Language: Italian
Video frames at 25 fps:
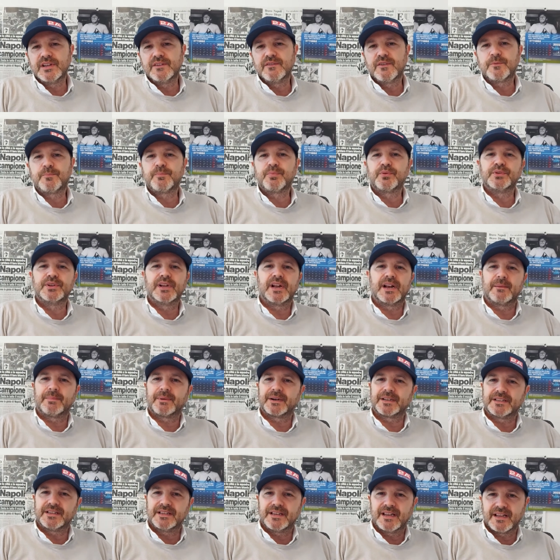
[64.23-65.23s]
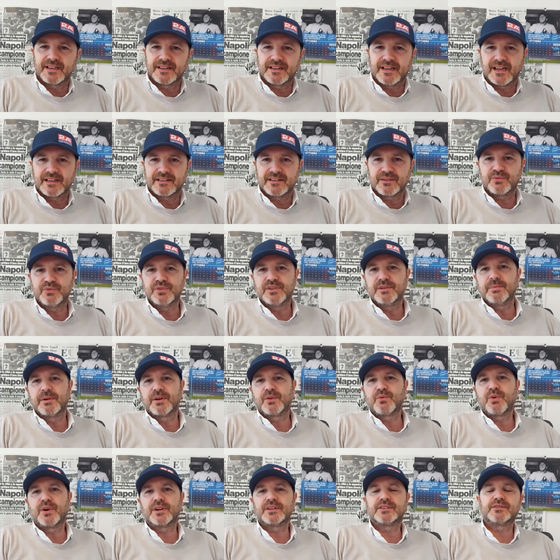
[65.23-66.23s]
il Liverpool della partita andata, quindi
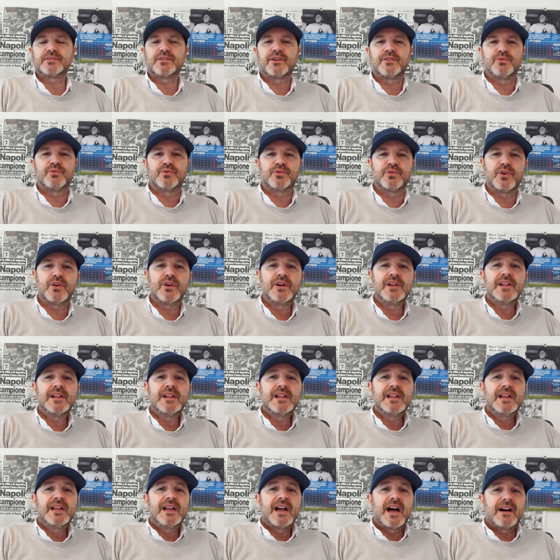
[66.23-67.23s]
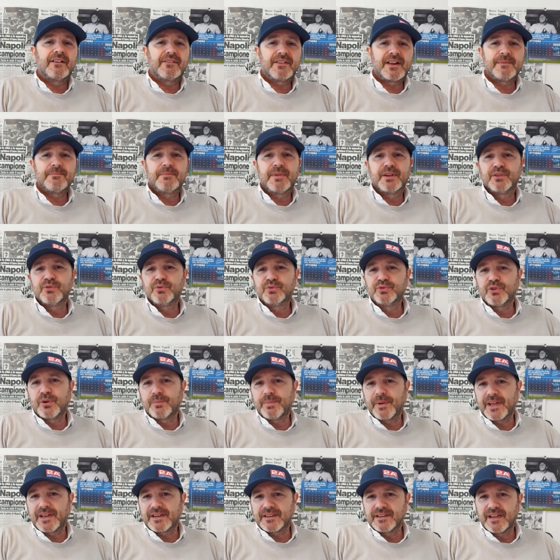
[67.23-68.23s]
per 4-1, a avrebbe
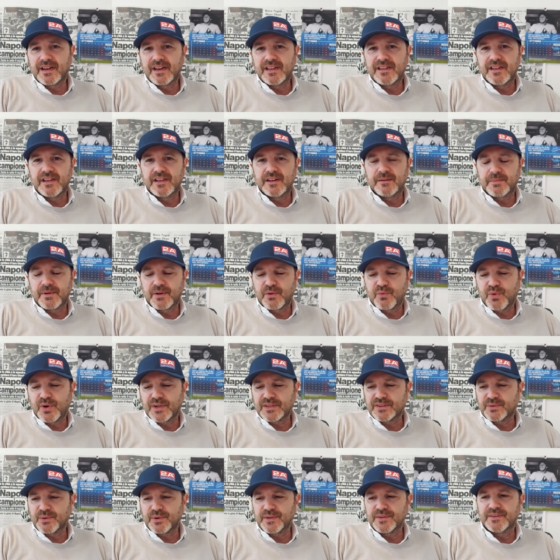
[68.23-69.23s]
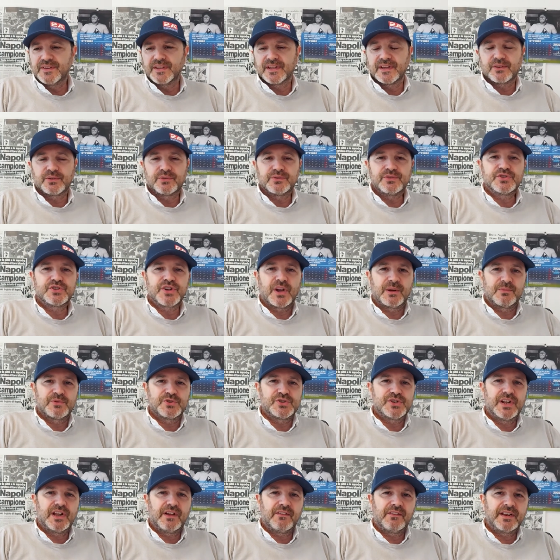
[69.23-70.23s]
dovuto perdere ieri per 4-0. a
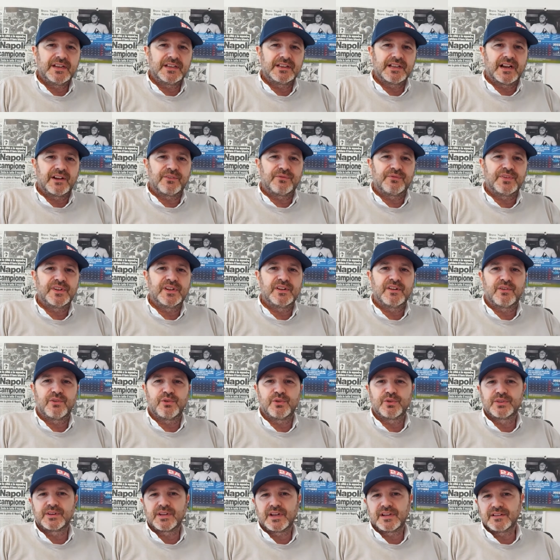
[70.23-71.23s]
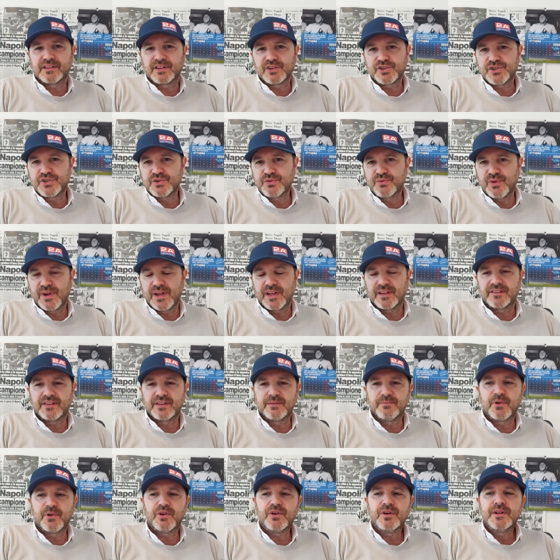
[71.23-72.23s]
Diciamoci la verità, fino
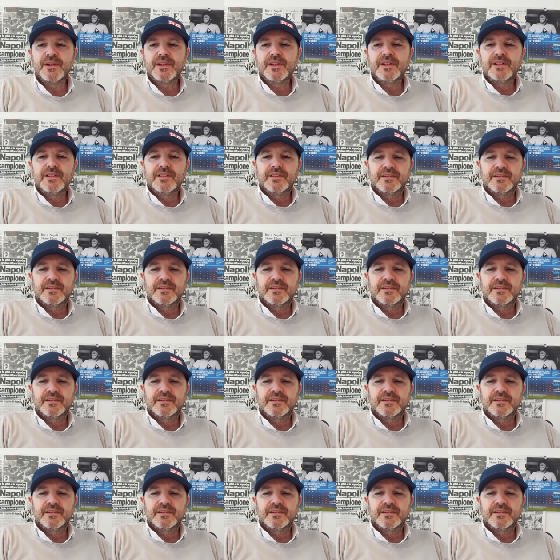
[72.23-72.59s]
all'85esimo